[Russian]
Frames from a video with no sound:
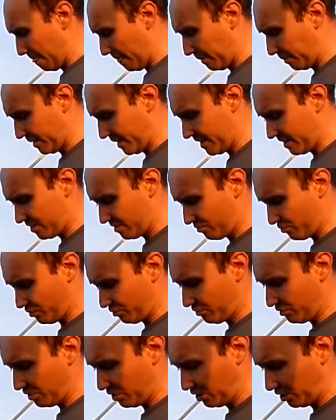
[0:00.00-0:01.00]
поэтому
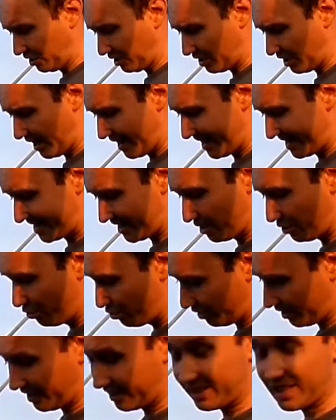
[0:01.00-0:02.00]
оно не считается.
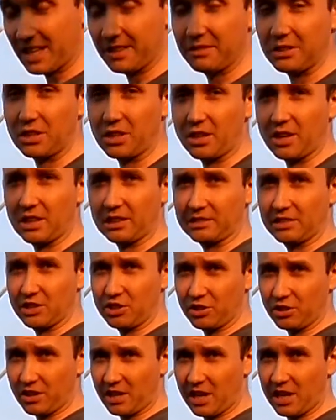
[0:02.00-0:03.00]
Но когда ветряк
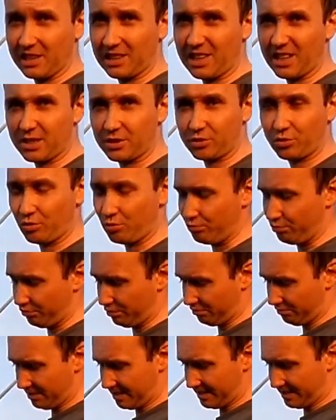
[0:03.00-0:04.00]
начинает
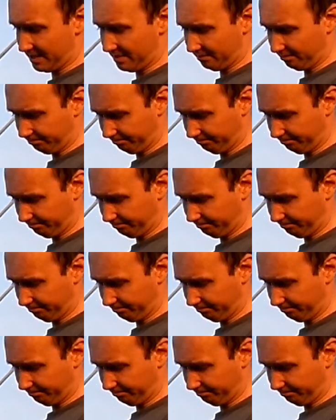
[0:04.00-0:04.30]
раскручиваться